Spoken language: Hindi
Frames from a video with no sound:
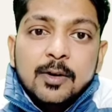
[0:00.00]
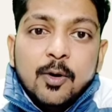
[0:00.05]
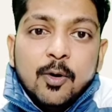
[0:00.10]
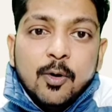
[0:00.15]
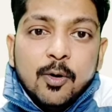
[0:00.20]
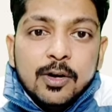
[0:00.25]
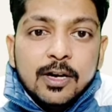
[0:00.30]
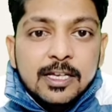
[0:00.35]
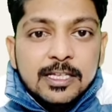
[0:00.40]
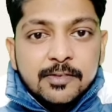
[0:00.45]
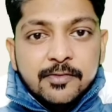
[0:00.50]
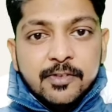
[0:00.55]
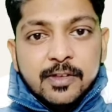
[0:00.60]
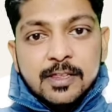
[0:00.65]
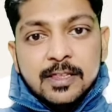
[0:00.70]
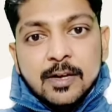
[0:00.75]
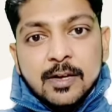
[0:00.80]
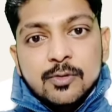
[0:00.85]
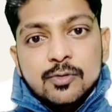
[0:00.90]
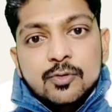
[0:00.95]
और
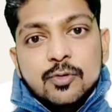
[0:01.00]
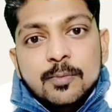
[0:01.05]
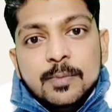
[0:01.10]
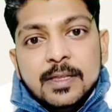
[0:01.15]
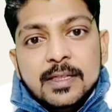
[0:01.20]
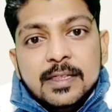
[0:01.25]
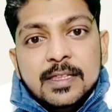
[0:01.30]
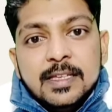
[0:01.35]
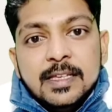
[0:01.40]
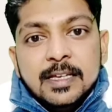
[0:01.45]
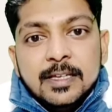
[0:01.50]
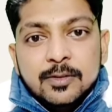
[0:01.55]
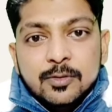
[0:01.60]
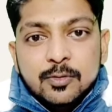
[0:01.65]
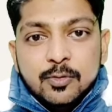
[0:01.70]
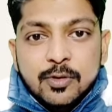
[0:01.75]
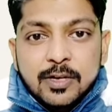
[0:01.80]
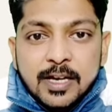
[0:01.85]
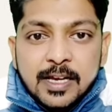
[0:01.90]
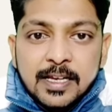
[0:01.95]
असफलता उसको मिलती है तो
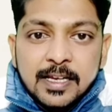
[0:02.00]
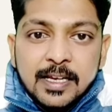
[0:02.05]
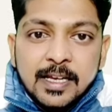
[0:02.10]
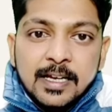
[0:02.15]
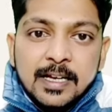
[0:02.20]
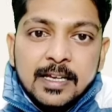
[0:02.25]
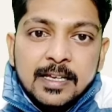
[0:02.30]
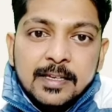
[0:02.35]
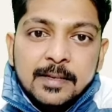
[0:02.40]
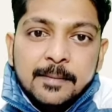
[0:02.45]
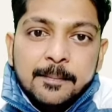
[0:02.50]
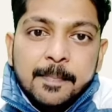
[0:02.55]
कहीं ना कहीं